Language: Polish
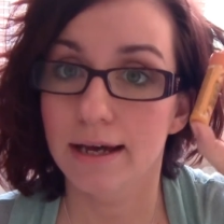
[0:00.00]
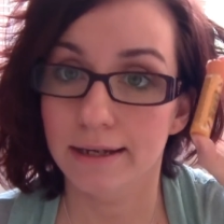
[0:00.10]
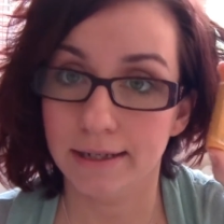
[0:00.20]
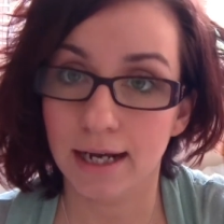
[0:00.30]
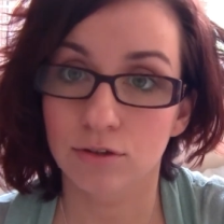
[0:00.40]

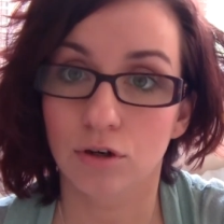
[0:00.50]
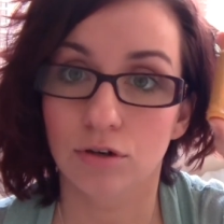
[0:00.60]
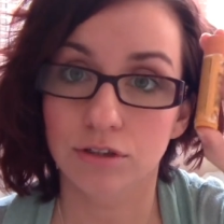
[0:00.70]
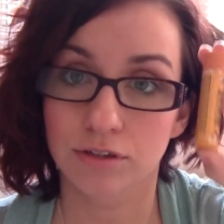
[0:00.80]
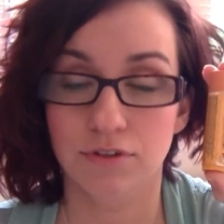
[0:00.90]

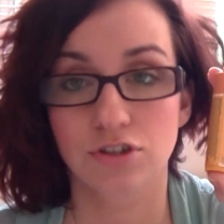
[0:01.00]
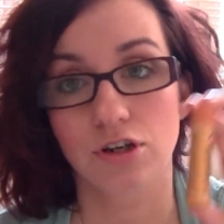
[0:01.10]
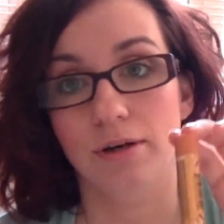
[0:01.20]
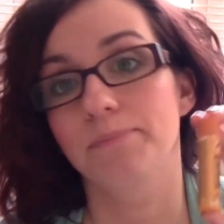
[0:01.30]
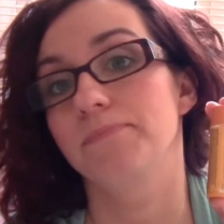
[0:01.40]
rano i
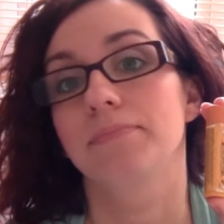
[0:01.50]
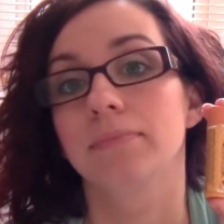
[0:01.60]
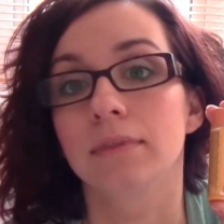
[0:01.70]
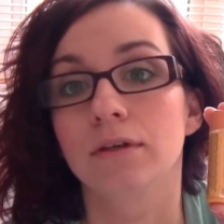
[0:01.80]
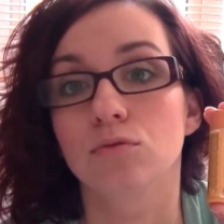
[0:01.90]
wieczorem
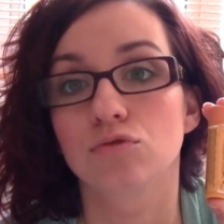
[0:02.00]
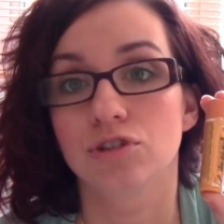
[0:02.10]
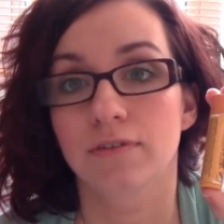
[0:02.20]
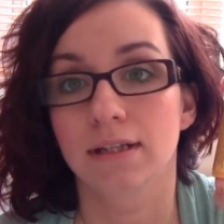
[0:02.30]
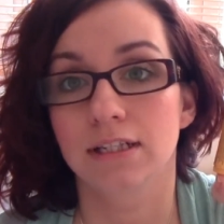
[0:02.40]
mm,
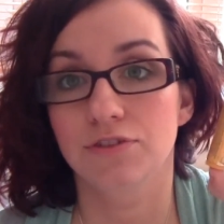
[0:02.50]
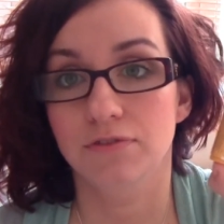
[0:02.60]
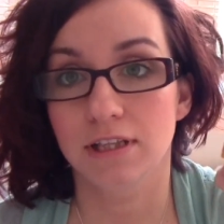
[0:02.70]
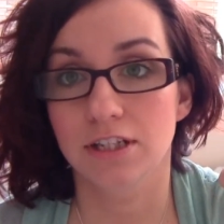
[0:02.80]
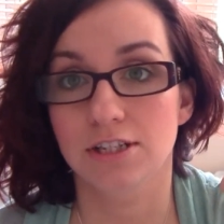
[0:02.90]
używany
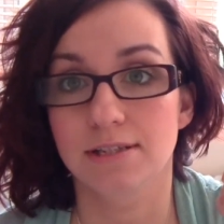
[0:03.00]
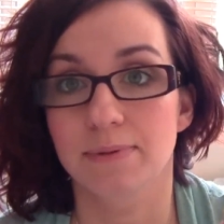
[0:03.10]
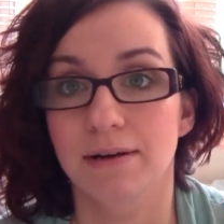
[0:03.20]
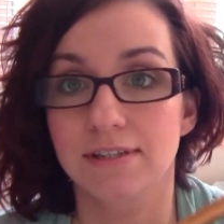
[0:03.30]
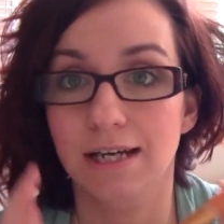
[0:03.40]
świetnie się
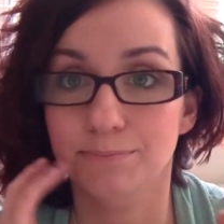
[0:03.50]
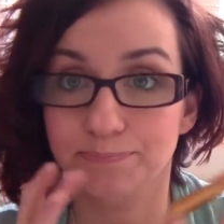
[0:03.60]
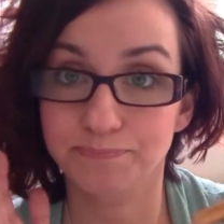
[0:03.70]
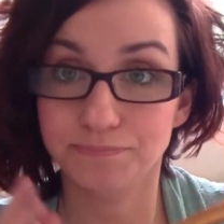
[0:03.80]
sprawdza.